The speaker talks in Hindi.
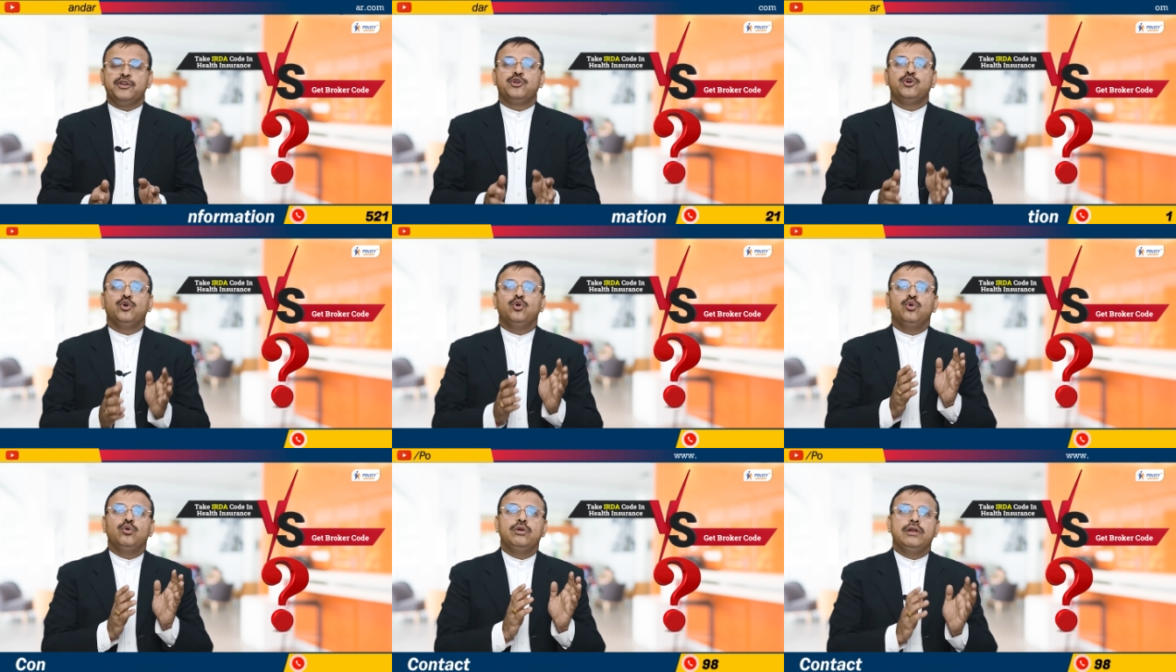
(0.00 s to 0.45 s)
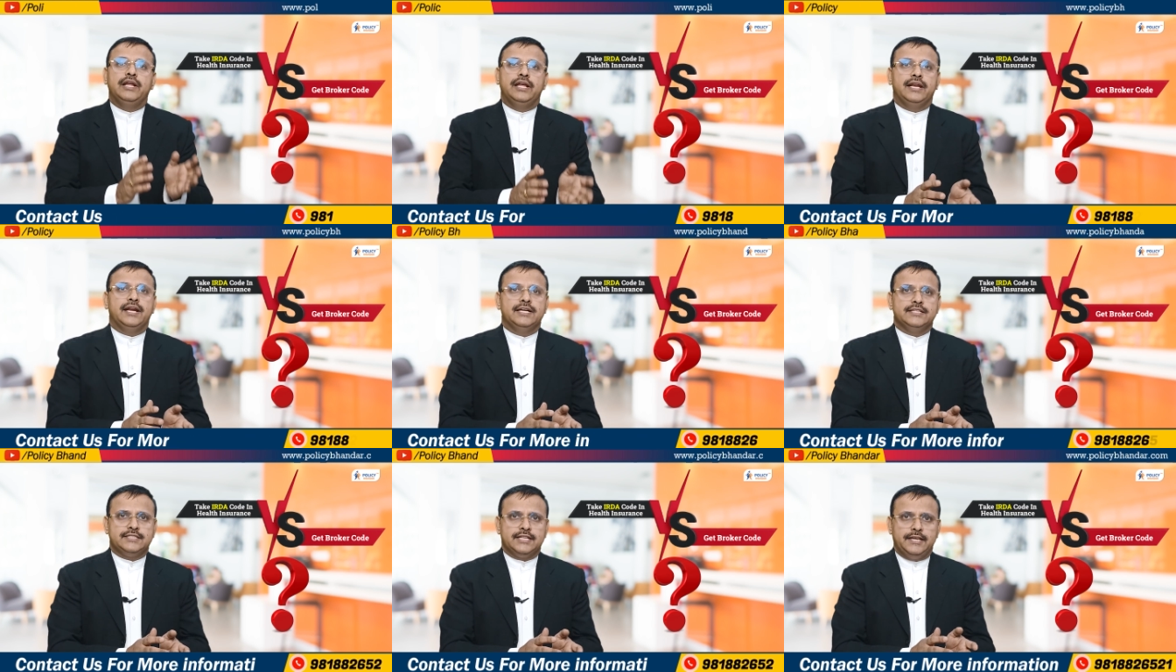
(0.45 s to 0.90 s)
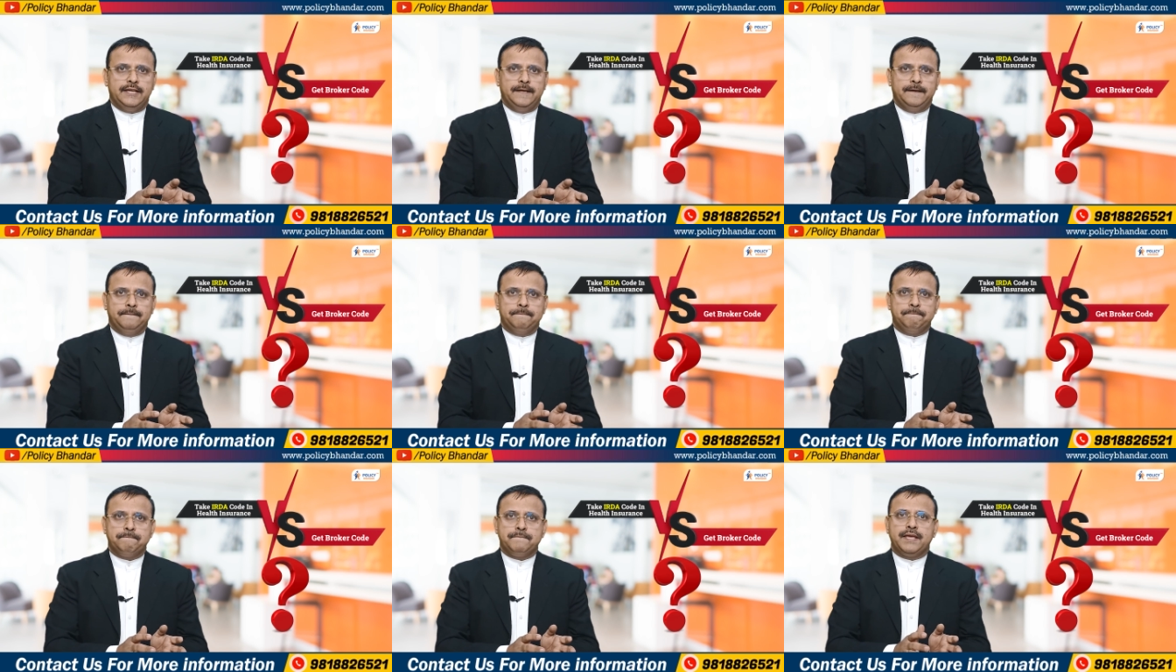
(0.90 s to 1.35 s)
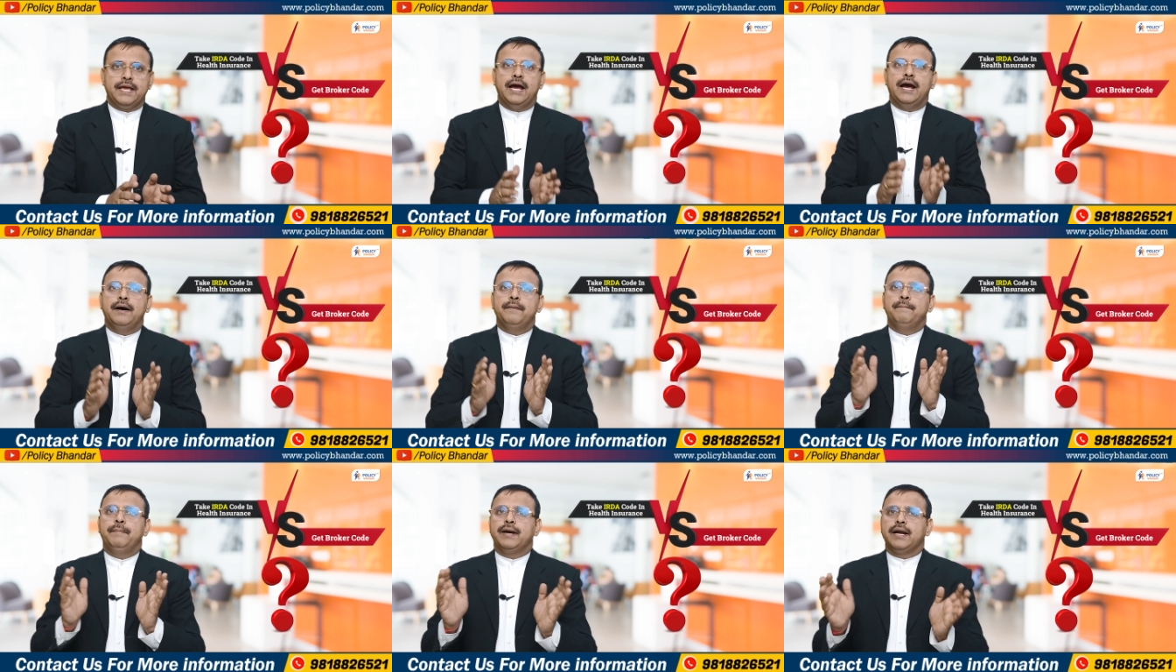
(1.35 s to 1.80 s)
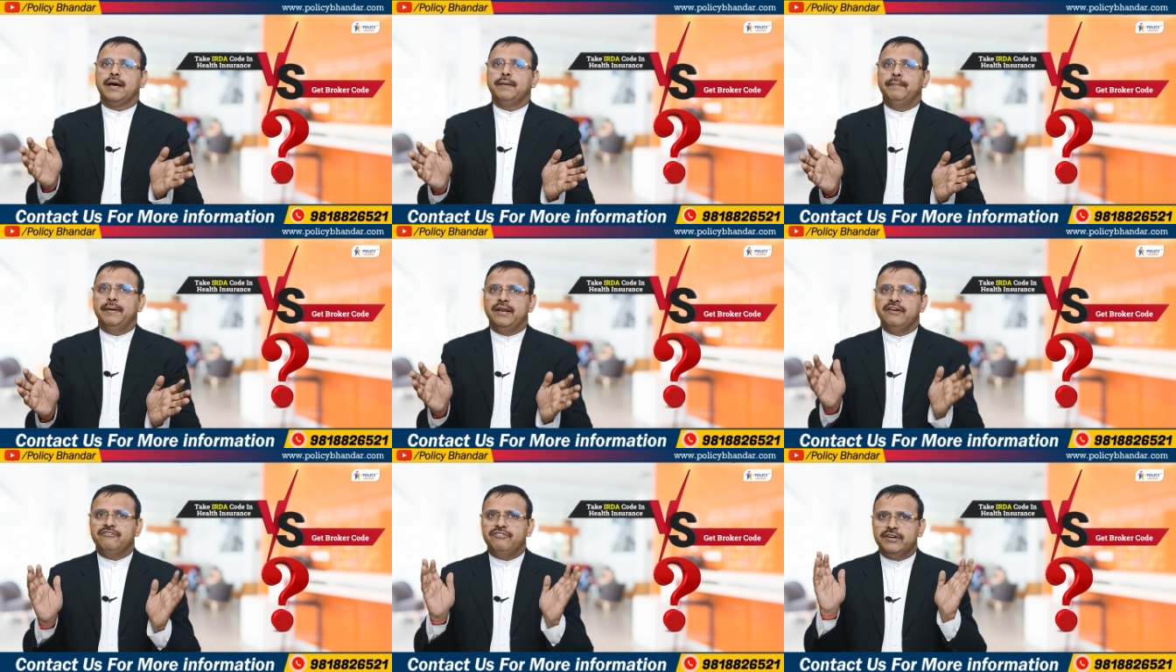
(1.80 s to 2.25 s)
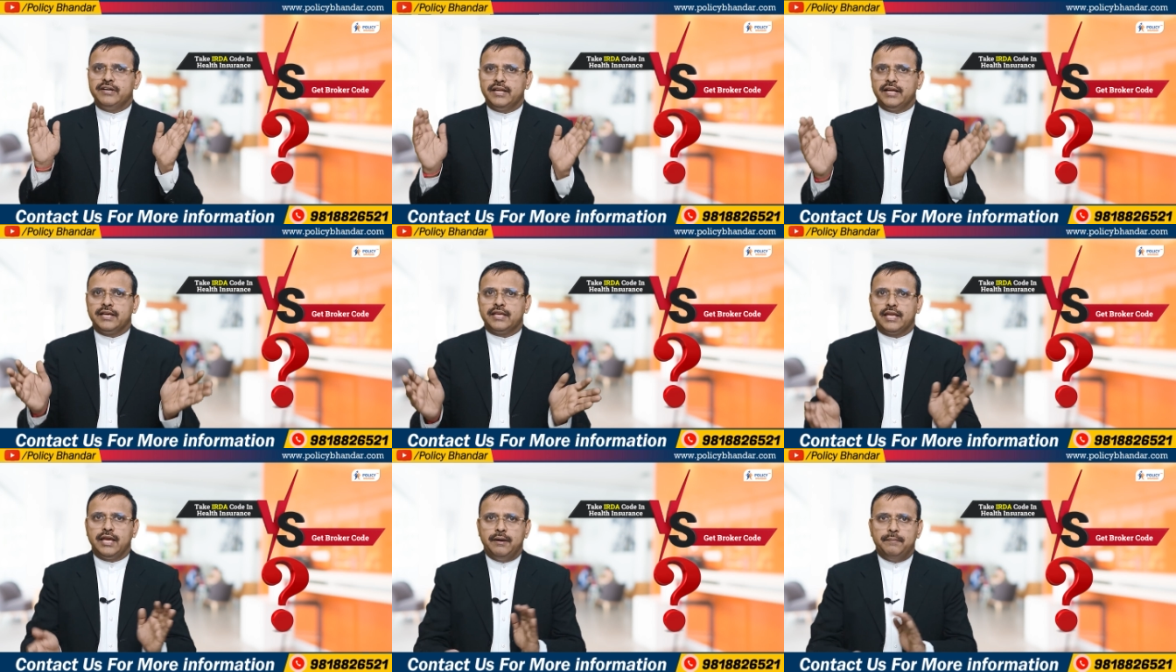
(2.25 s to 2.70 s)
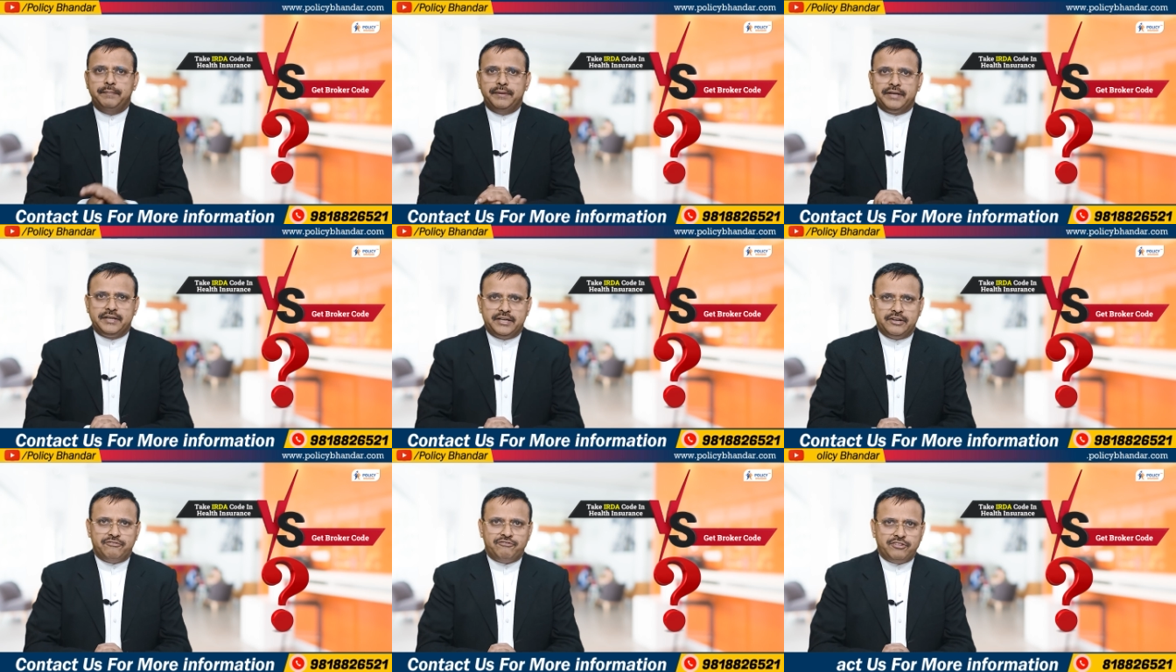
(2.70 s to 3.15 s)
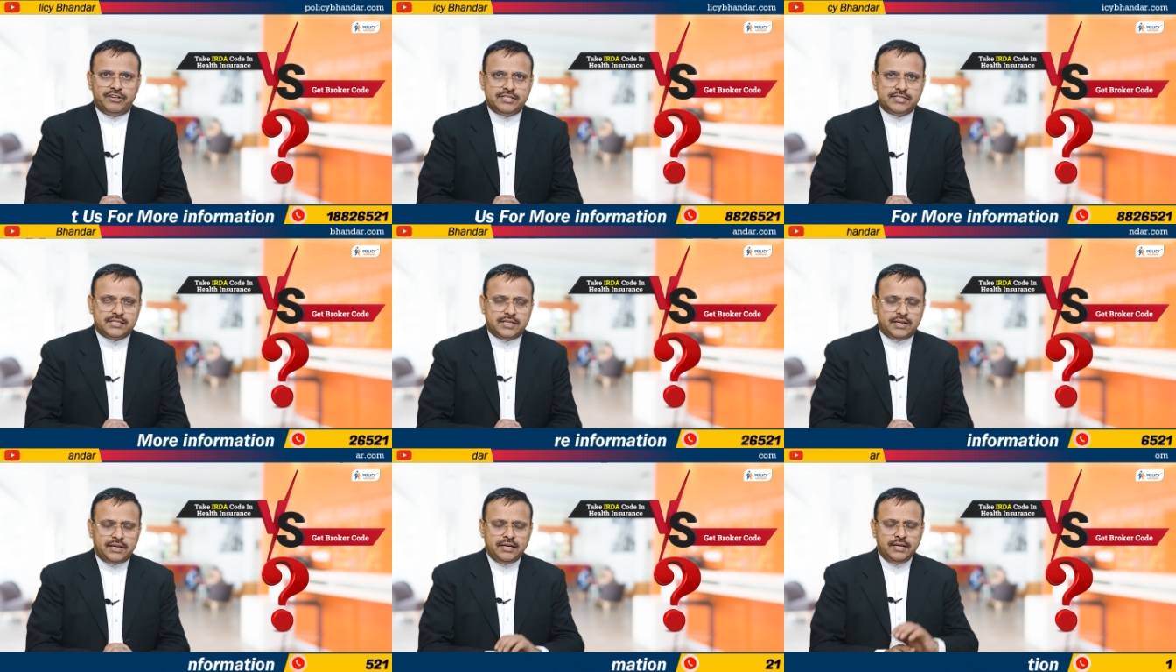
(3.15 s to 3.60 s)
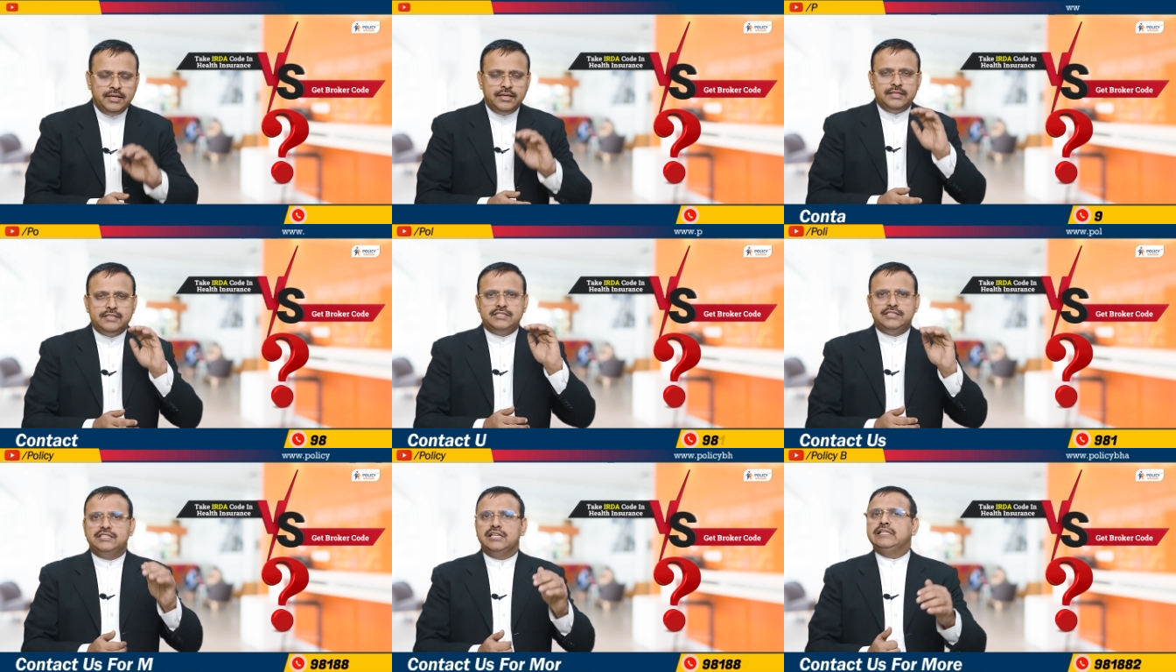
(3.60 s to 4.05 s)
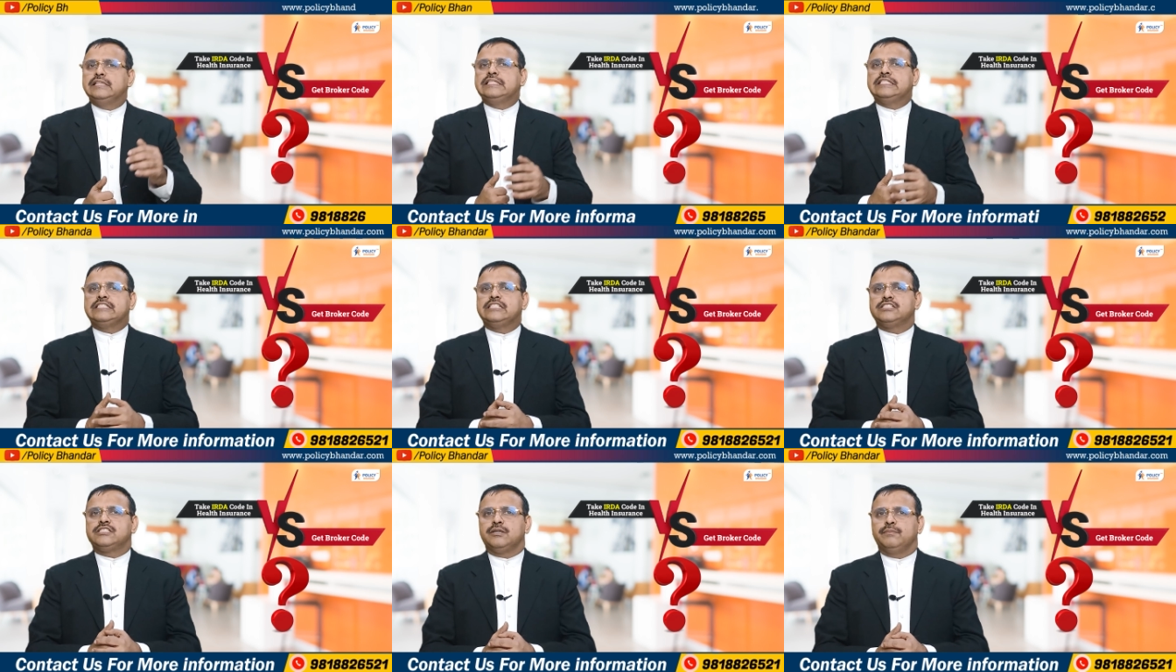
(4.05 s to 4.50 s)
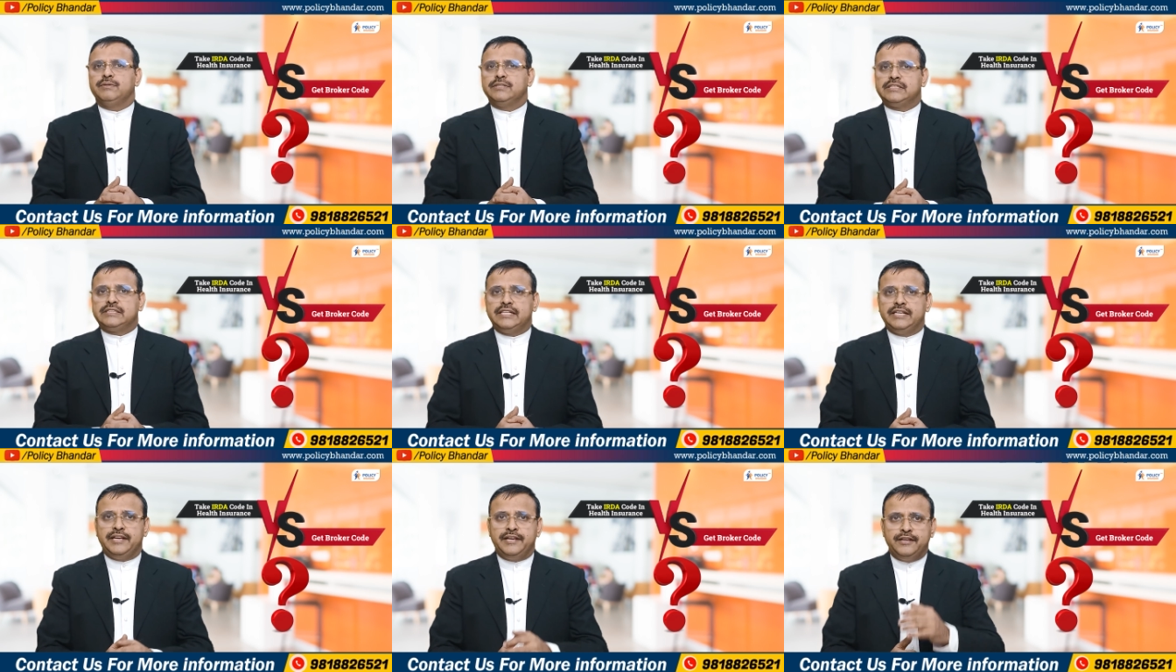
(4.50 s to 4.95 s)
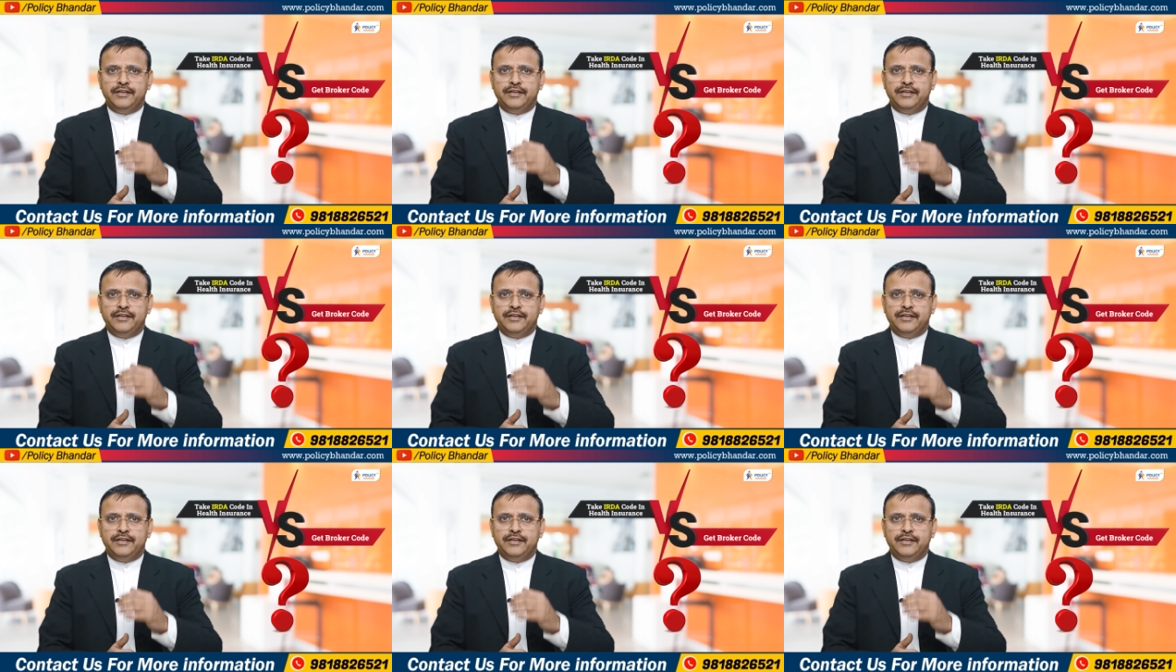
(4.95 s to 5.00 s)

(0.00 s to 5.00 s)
क्यों लेना चाहिए क्या बड़ा बेनिफिट है क्या बिग डिफरेंस है जल्दी से समझते